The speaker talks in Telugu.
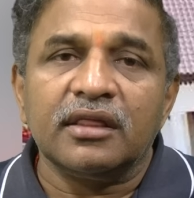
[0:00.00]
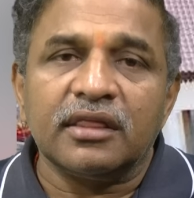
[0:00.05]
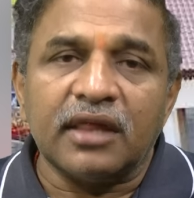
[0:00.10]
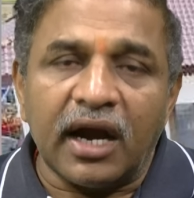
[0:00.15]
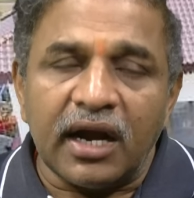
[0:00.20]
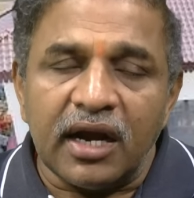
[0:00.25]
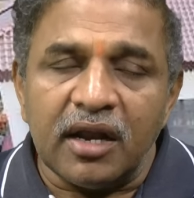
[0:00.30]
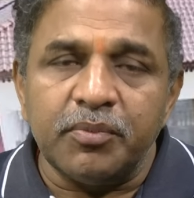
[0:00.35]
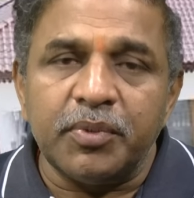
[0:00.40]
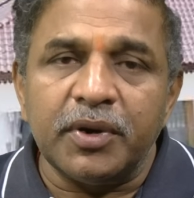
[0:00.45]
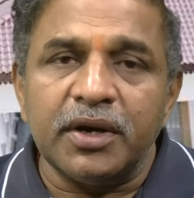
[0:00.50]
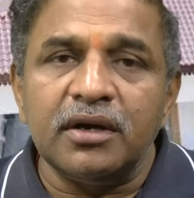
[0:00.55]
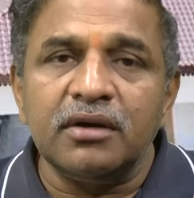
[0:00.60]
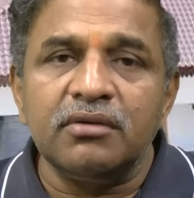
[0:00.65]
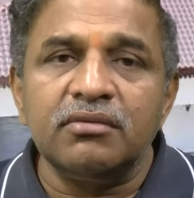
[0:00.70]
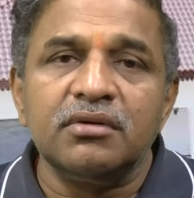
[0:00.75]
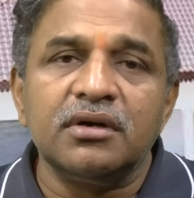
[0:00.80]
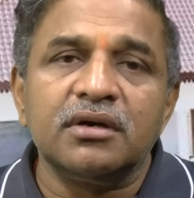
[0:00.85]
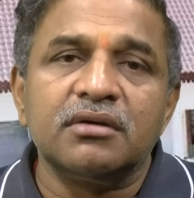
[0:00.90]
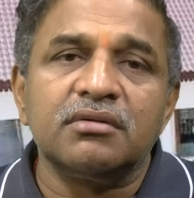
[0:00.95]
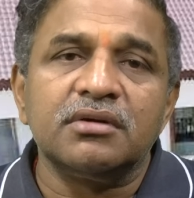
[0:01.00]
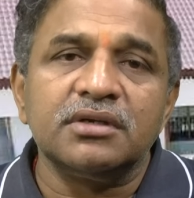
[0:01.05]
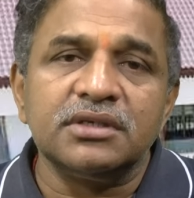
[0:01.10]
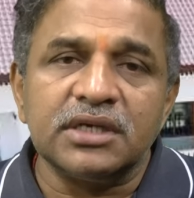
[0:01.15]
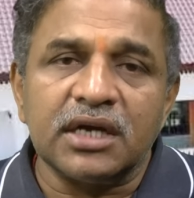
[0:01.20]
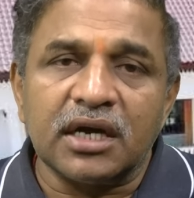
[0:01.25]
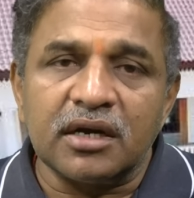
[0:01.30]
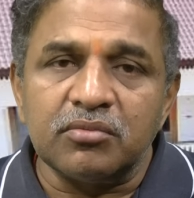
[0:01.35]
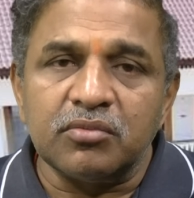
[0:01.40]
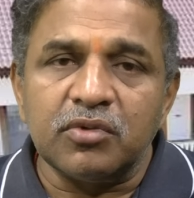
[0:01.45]
తాడేపల్లిలో ఉన్నటువంటి
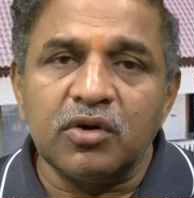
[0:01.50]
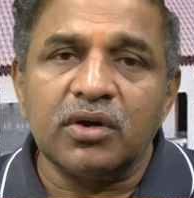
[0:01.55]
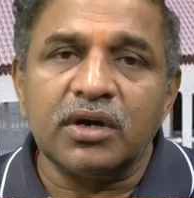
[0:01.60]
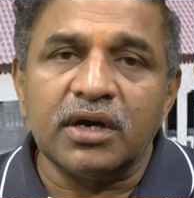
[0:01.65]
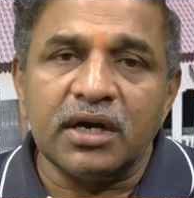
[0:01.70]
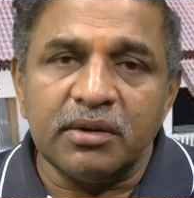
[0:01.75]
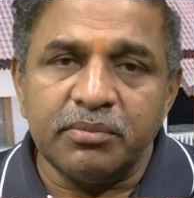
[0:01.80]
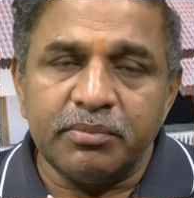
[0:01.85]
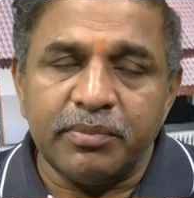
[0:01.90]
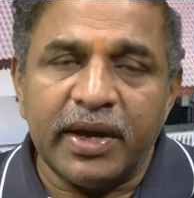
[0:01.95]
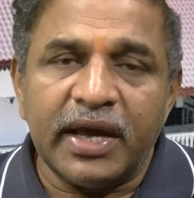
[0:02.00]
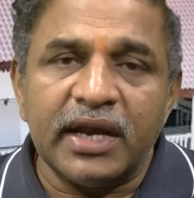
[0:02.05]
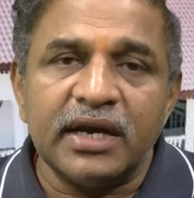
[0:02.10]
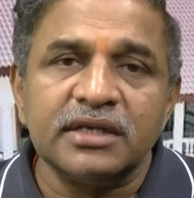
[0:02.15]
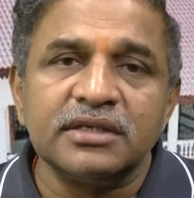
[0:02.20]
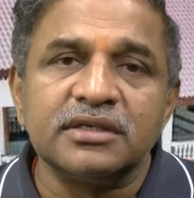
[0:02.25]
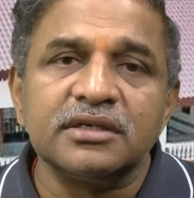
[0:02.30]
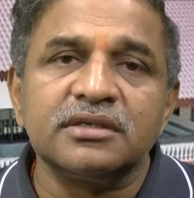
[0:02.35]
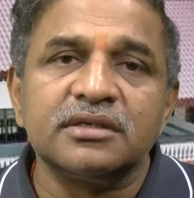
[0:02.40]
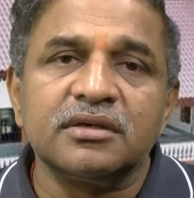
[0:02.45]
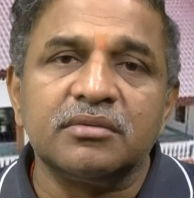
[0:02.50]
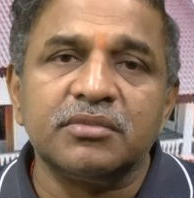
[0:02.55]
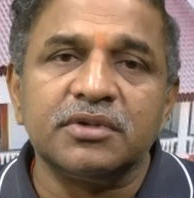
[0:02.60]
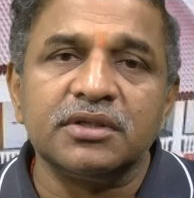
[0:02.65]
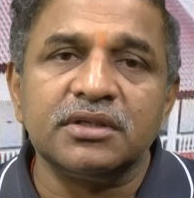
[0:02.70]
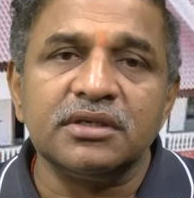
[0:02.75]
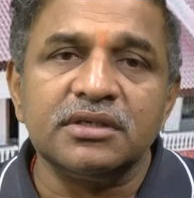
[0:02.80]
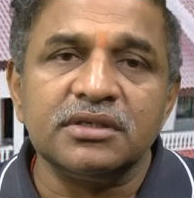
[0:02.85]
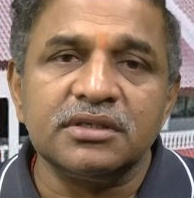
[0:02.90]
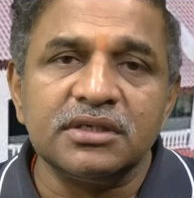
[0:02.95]
జగన్మోహన్ రెడ్డి ప్యాలెస్కి
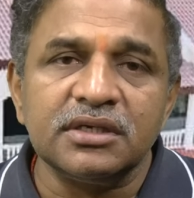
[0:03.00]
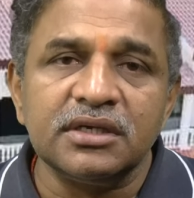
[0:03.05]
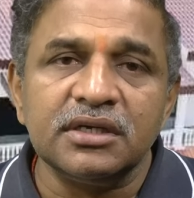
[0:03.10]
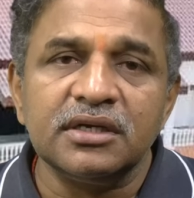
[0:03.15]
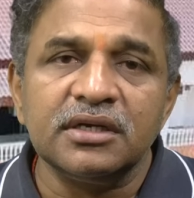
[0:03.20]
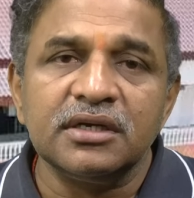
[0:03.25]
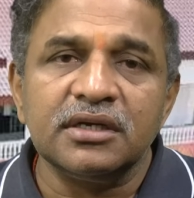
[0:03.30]
సంబంధించి